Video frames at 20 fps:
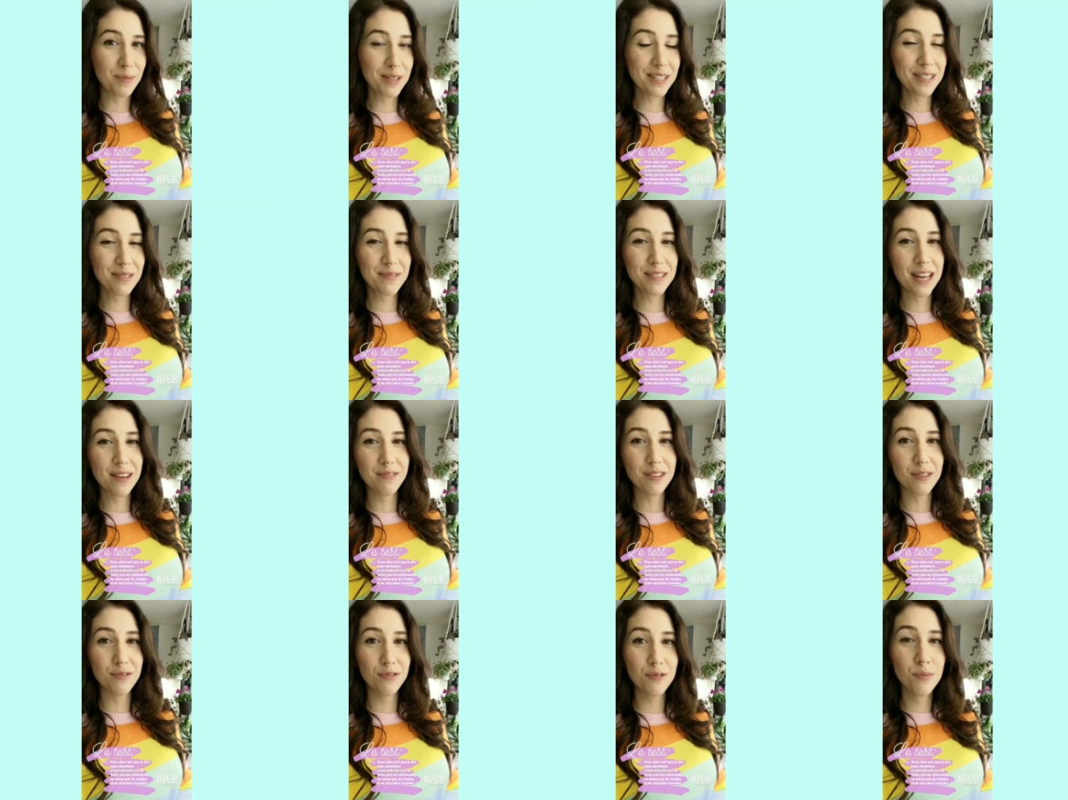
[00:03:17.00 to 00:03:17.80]
pas si vous
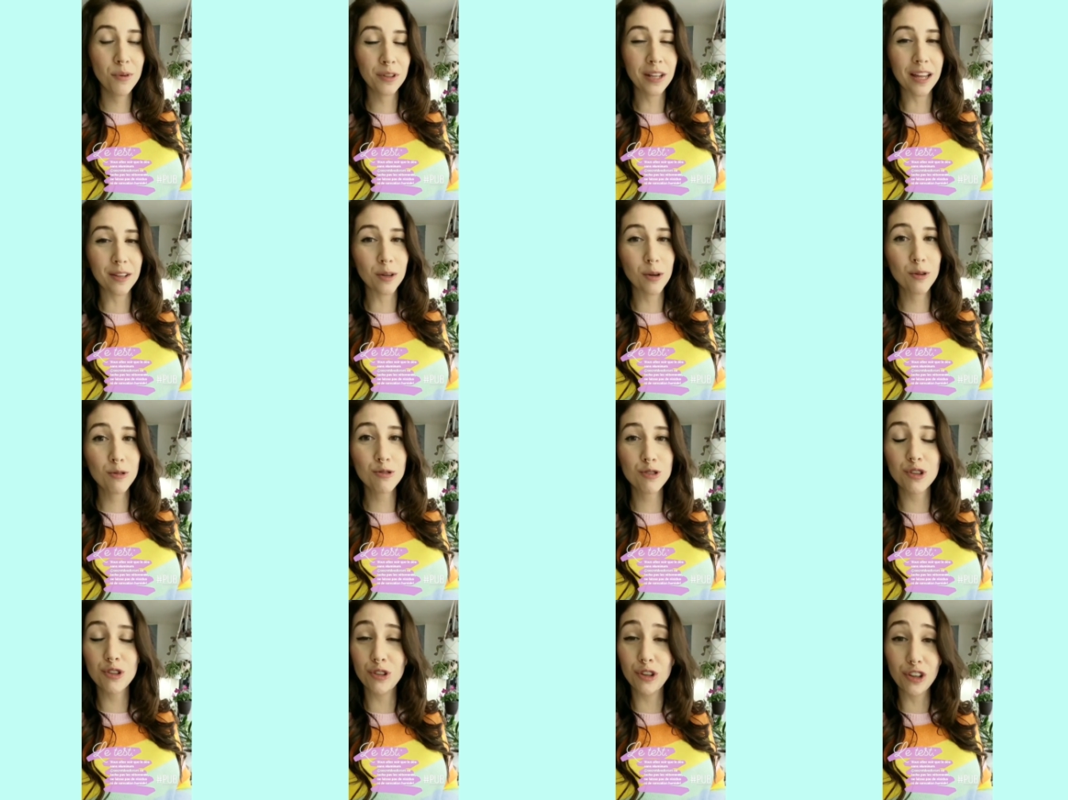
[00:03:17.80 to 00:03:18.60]
aviez vu mon
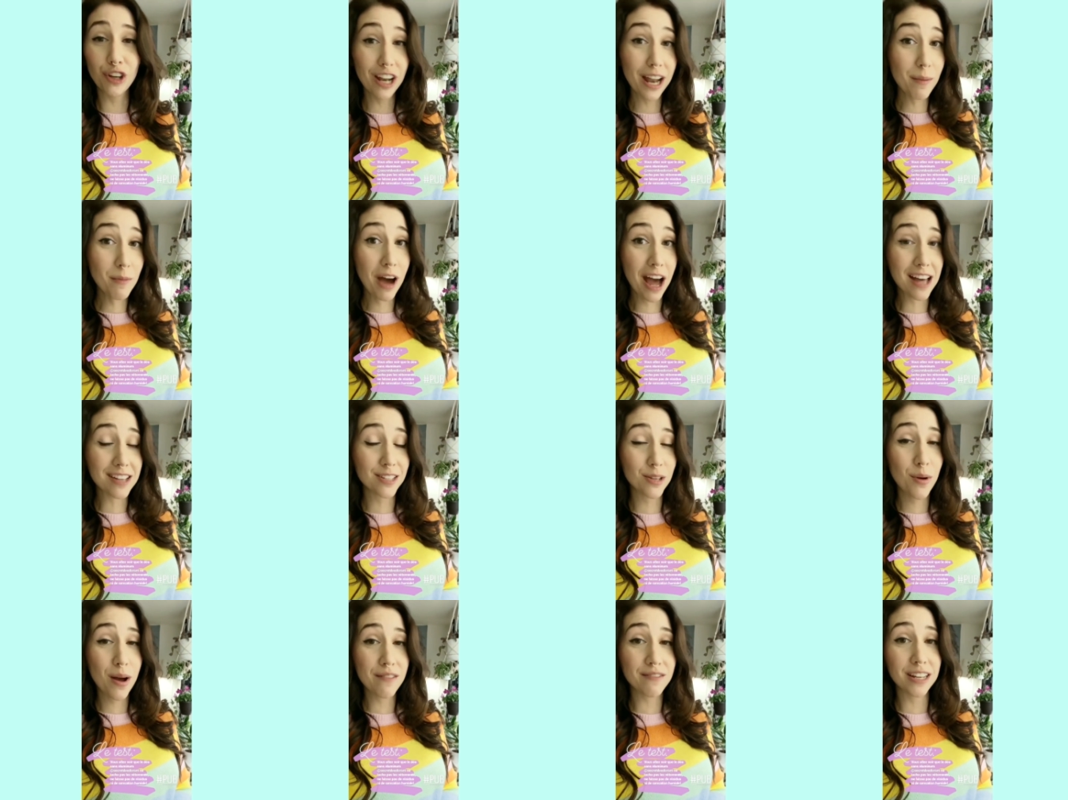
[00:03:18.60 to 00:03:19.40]
annonce de
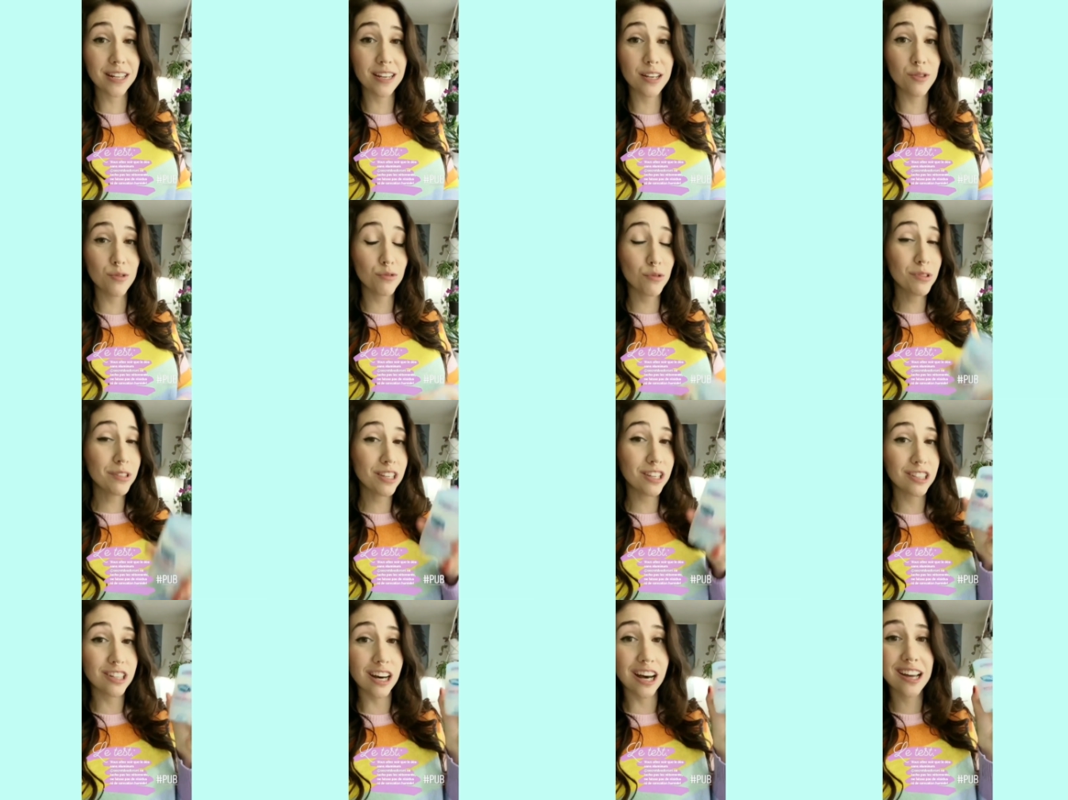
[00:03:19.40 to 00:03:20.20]
collaboration avec les nouveaux
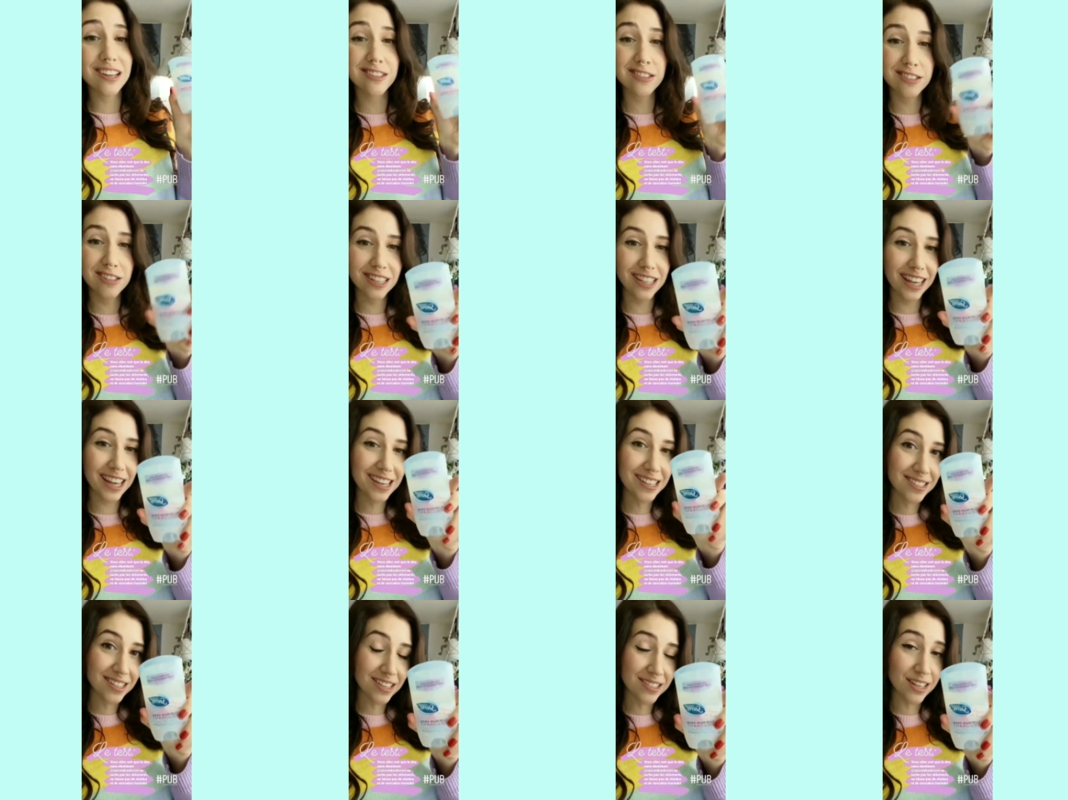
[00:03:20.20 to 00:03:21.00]
déodorants
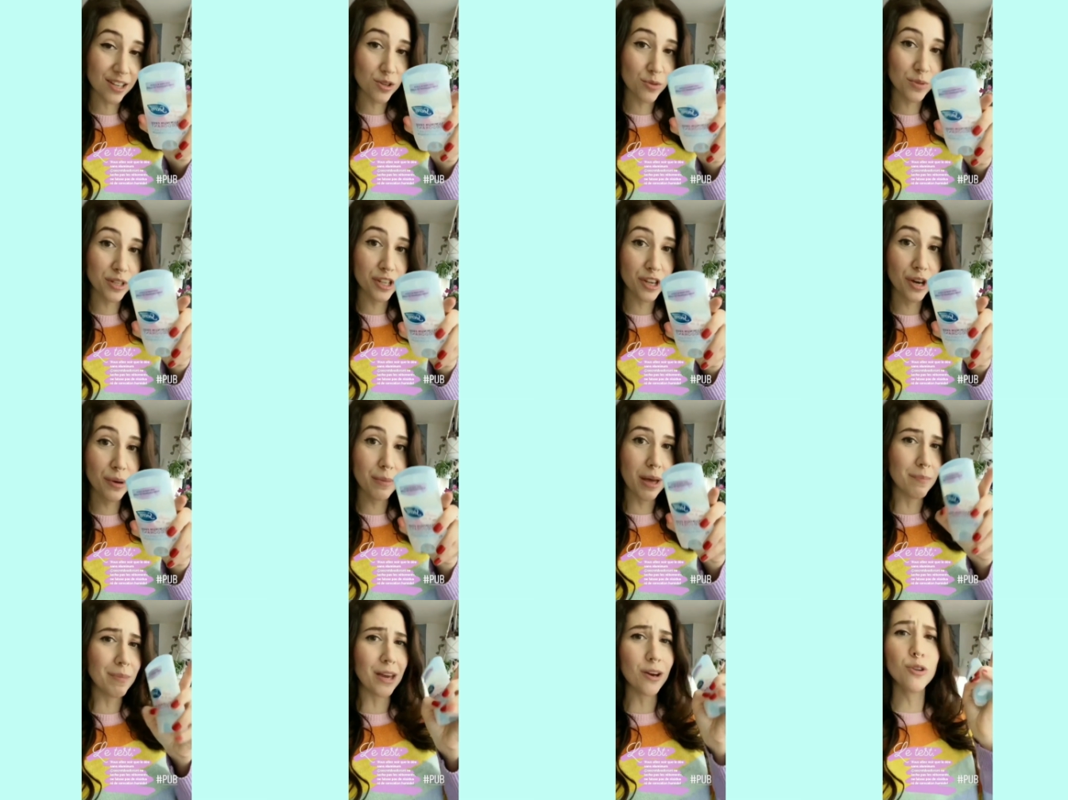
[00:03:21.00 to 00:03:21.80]
secrets sans
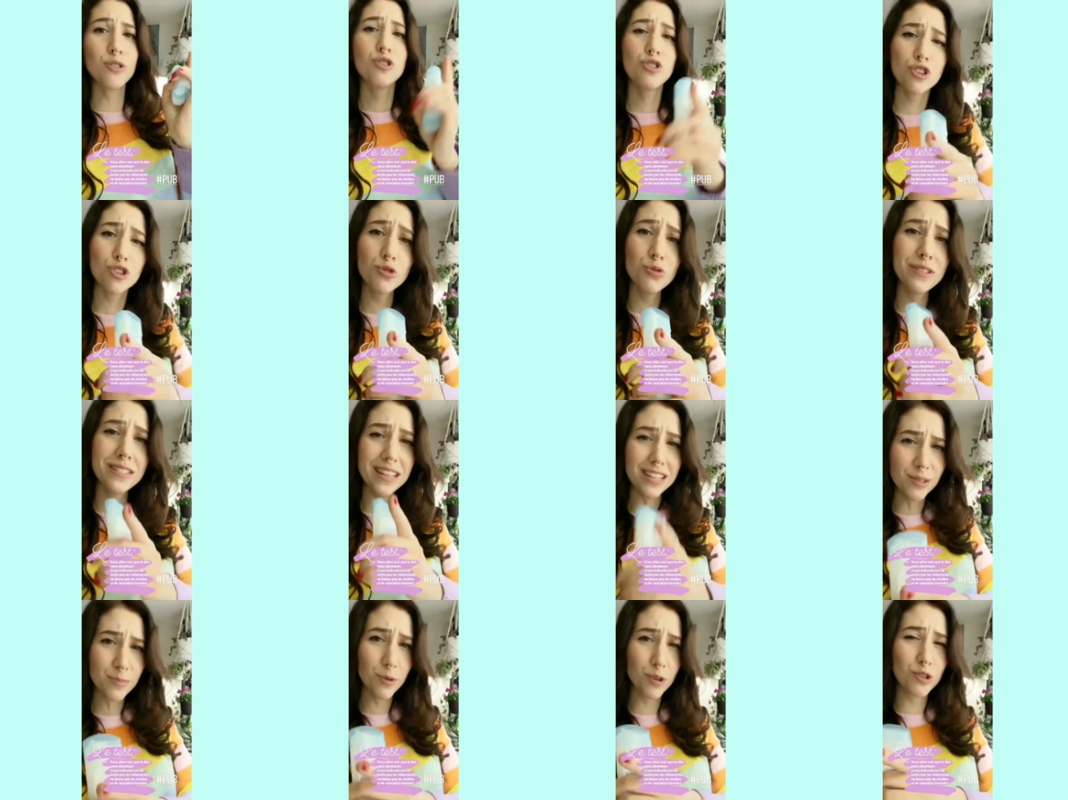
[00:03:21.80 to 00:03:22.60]
aluminium, mais aujourd'hui,
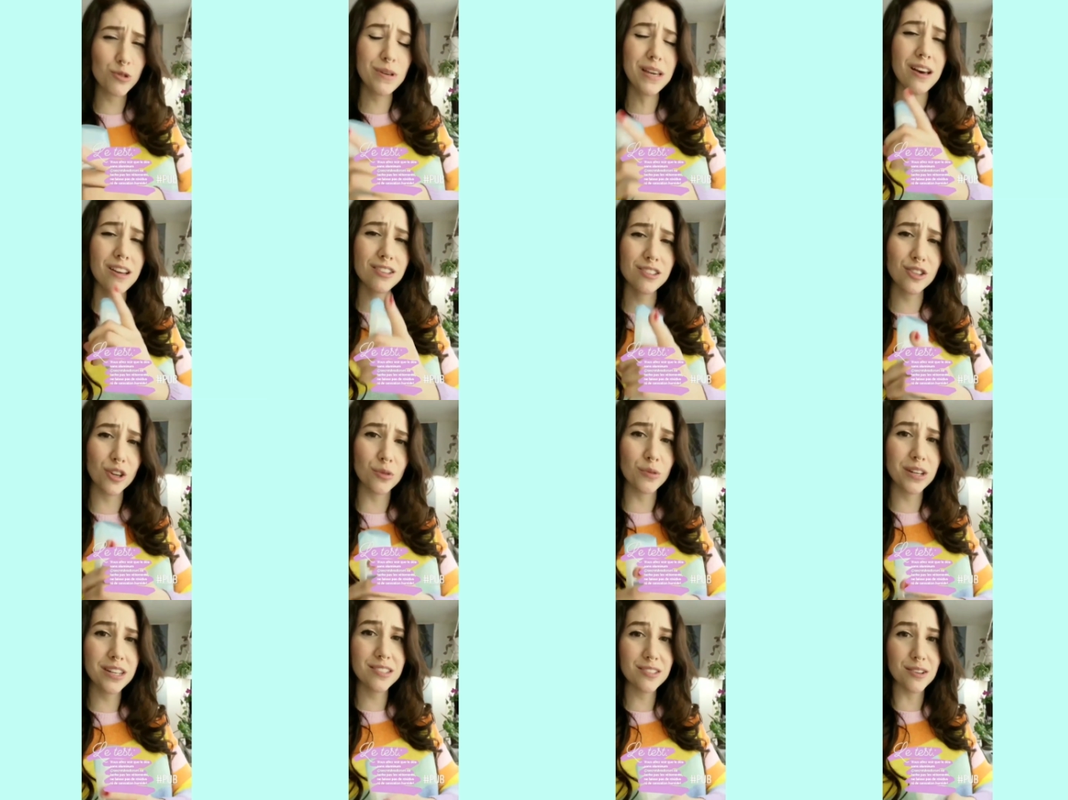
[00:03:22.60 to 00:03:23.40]
ça se poursuit en
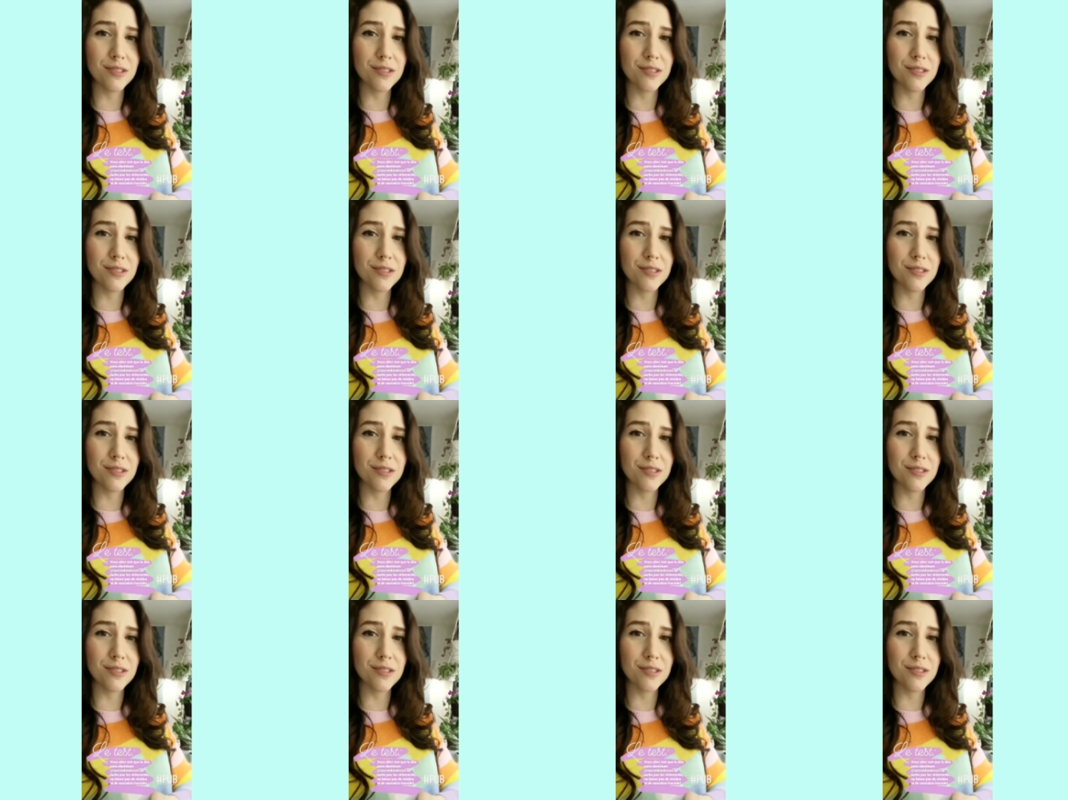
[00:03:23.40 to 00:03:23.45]
stories.